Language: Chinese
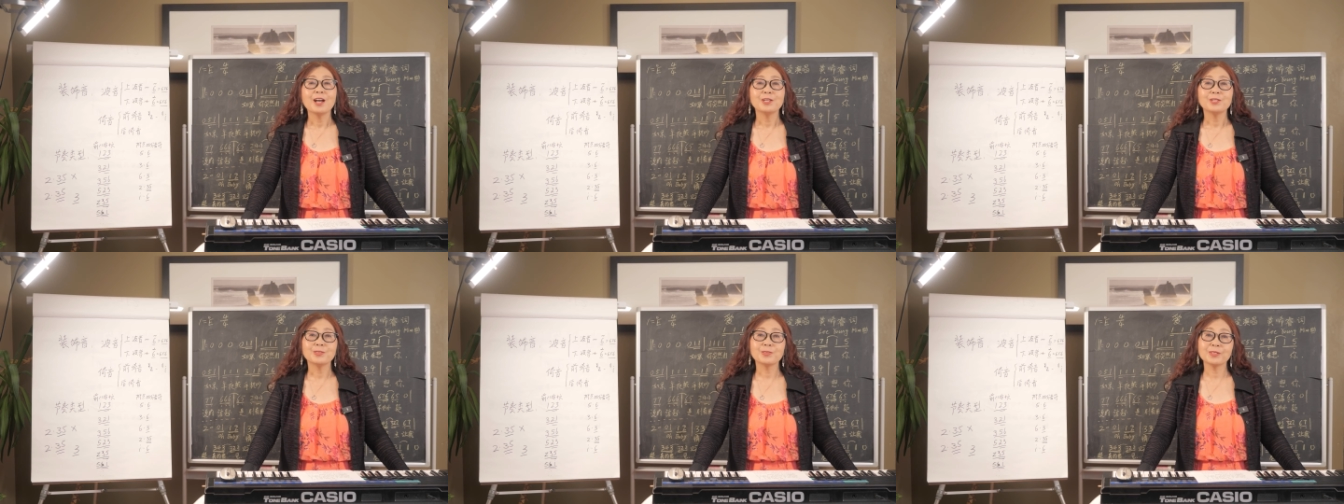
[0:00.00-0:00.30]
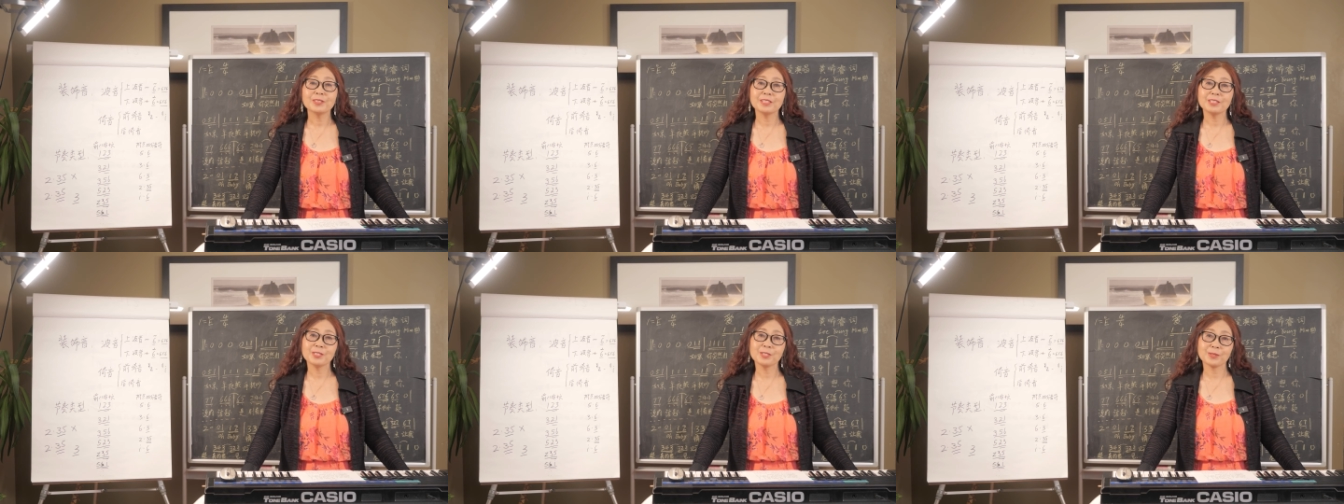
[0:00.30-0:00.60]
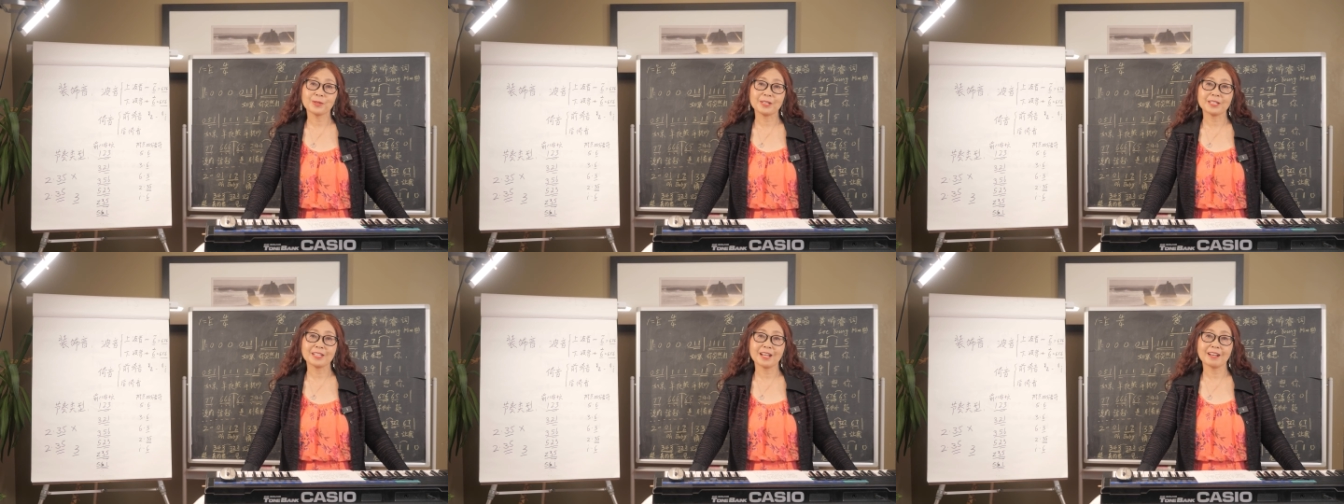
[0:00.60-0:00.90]
如果你
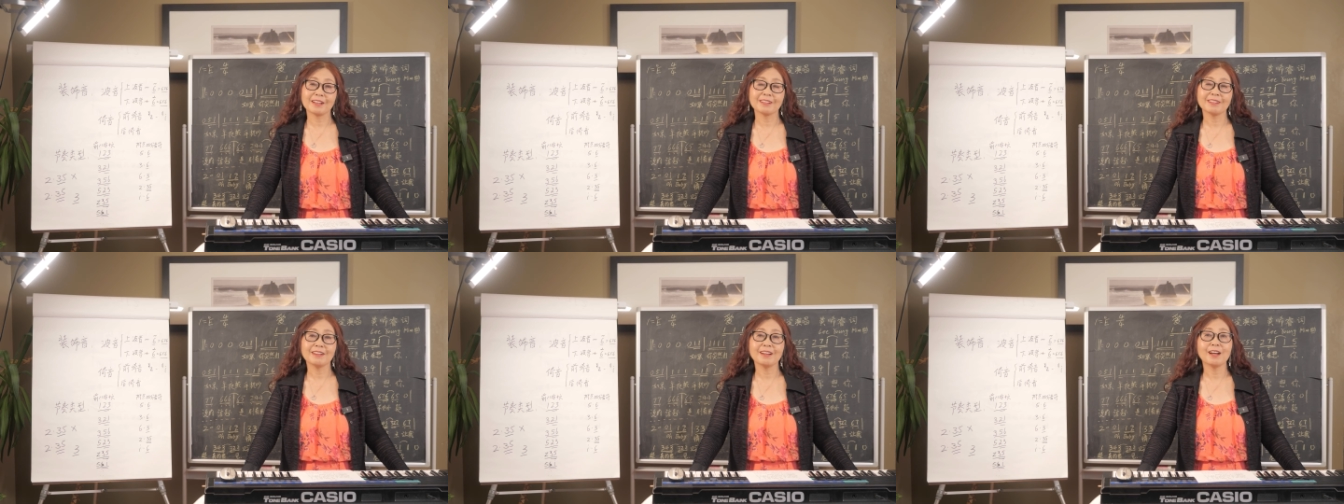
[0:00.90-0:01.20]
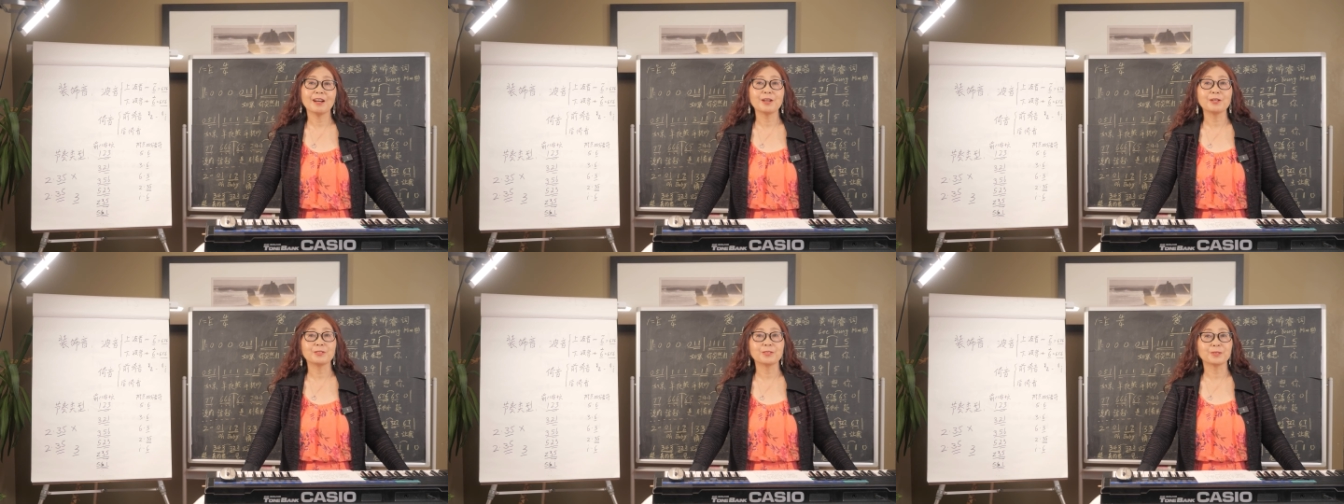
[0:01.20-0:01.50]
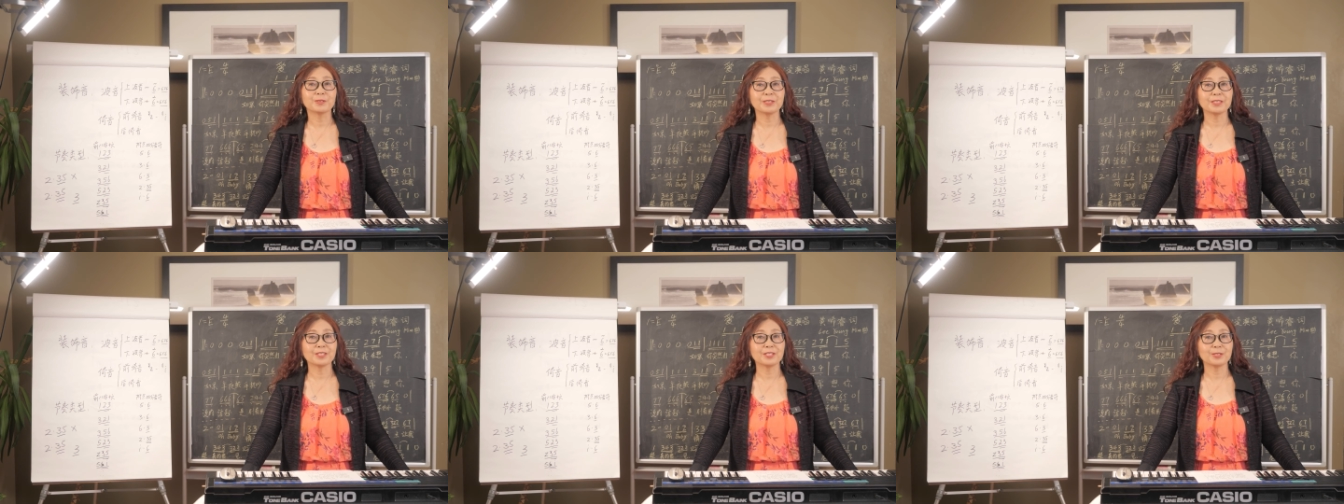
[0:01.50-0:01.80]
喜欢唱歌，
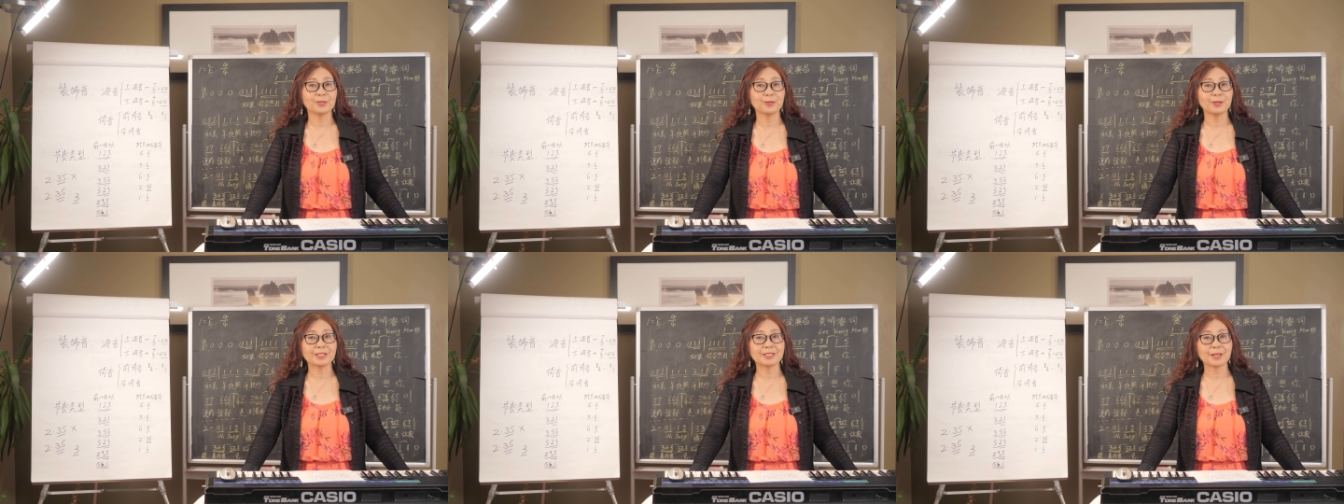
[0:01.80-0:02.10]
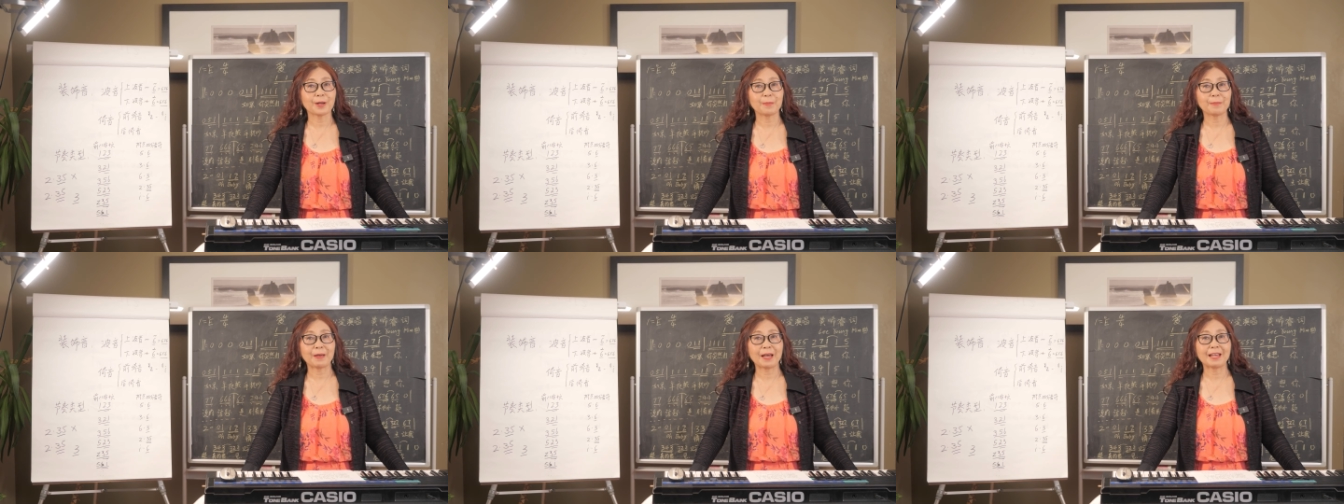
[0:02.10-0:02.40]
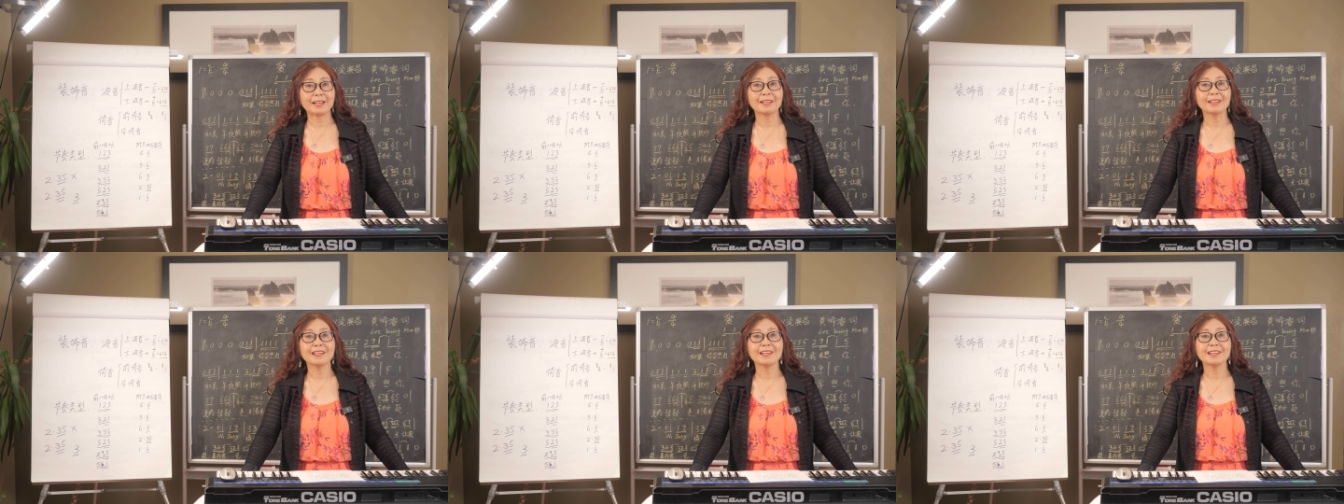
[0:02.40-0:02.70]
如果你是音乐小
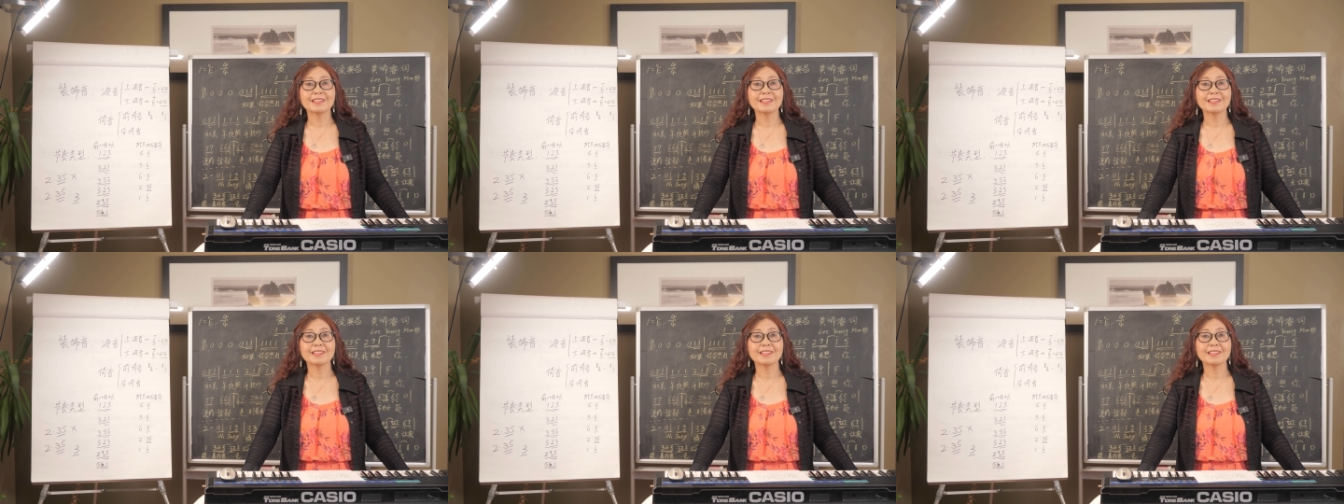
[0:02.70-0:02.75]
白，